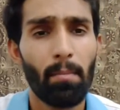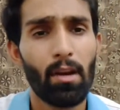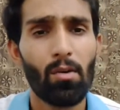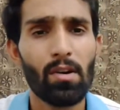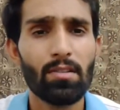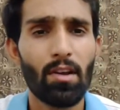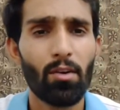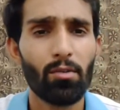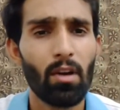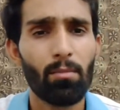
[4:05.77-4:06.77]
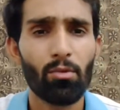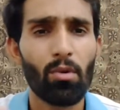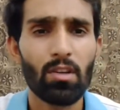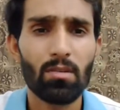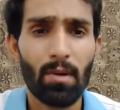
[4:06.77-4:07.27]
बना हुआ डिज़ाइन होता है आप उनको
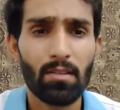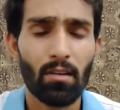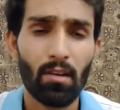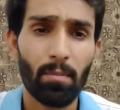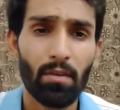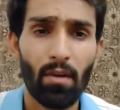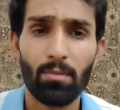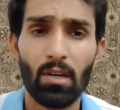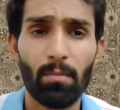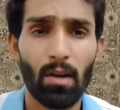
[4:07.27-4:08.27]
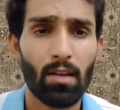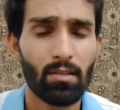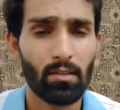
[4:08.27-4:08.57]
कस्टमाइज़ करके अपनी वेबसाइट बना